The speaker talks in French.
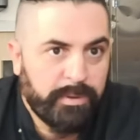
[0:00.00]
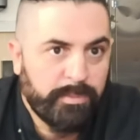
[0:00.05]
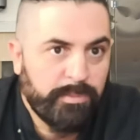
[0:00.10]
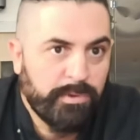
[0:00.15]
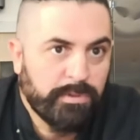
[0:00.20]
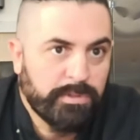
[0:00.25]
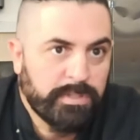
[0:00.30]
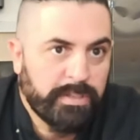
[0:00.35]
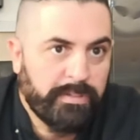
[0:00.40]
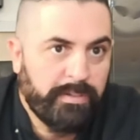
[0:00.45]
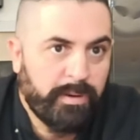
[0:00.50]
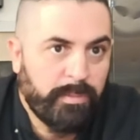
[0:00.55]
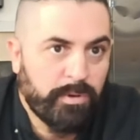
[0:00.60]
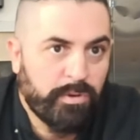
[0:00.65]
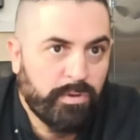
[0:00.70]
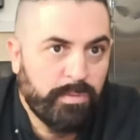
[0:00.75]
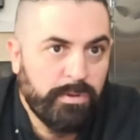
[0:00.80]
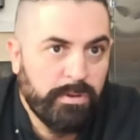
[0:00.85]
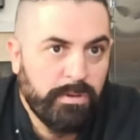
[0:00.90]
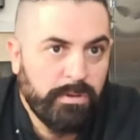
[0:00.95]
mieux, ça va
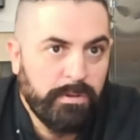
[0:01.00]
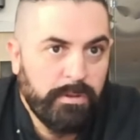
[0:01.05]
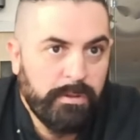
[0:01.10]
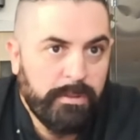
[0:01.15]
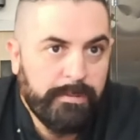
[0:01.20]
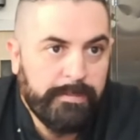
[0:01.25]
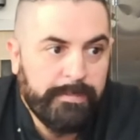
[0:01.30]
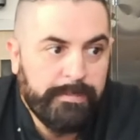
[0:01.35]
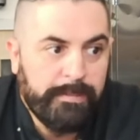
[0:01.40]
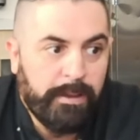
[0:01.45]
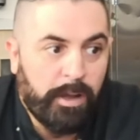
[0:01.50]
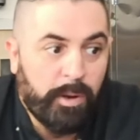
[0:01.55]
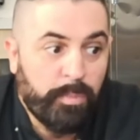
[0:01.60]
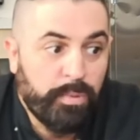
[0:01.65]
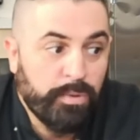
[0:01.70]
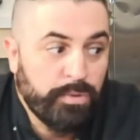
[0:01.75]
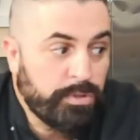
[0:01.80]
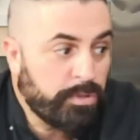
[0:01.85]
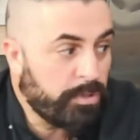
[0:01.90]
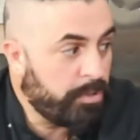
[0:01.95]
beaucoup mieux. En
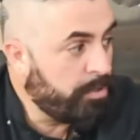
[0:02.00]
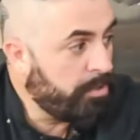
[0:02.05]
plus,